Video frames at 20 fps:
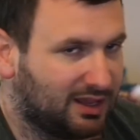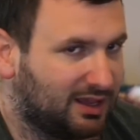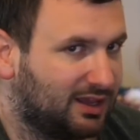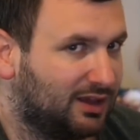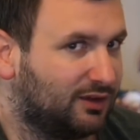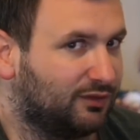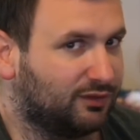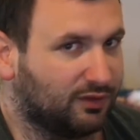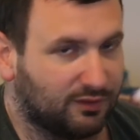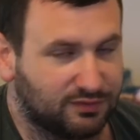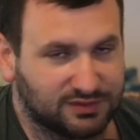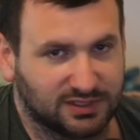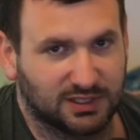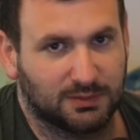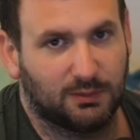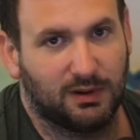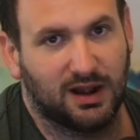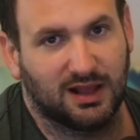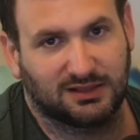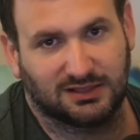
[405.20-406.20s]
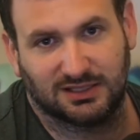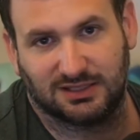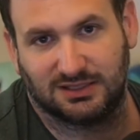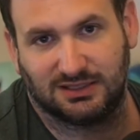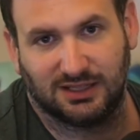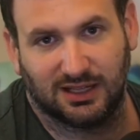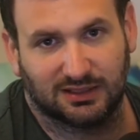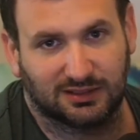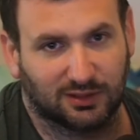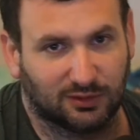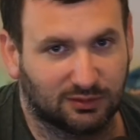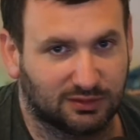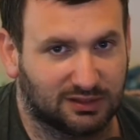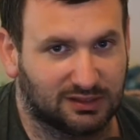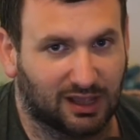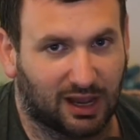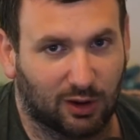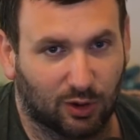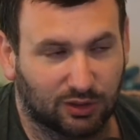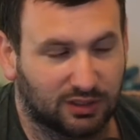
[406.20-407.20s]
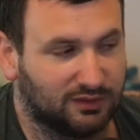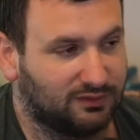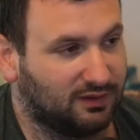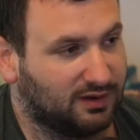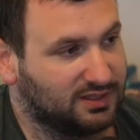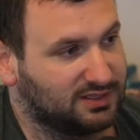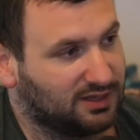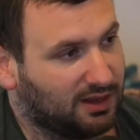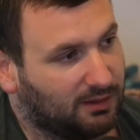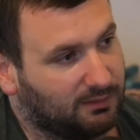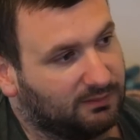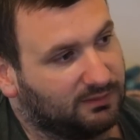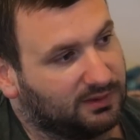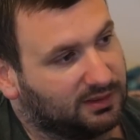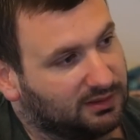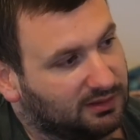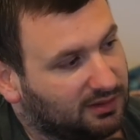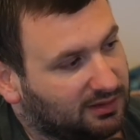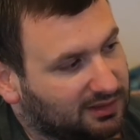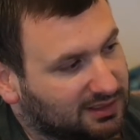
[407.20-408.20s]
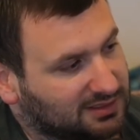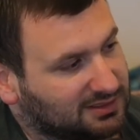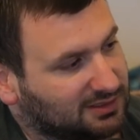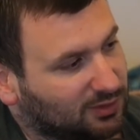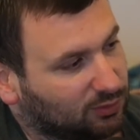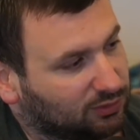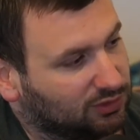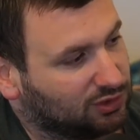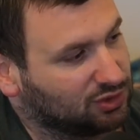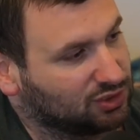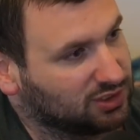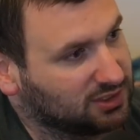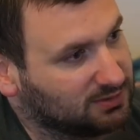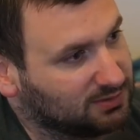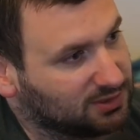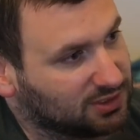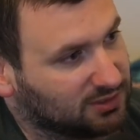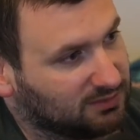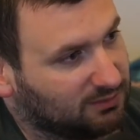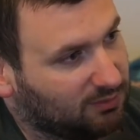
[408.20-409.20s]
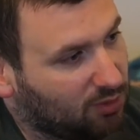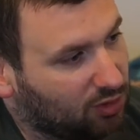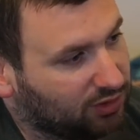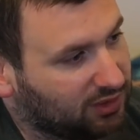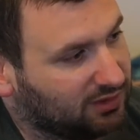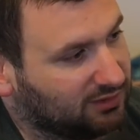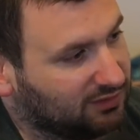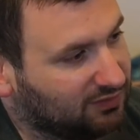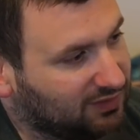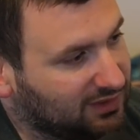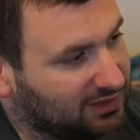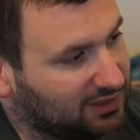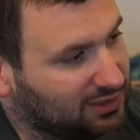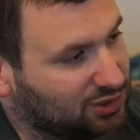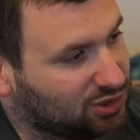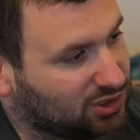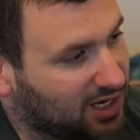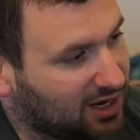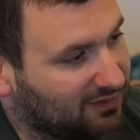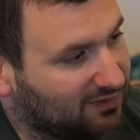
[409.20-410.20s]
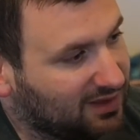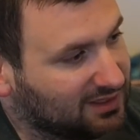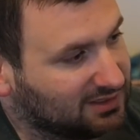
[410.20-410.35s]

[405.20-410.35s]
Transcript: 50 Mal existiert und drei Leute wollen es haben. Ja, das ist der Unterschied zwischen Modern und Vintage teilweise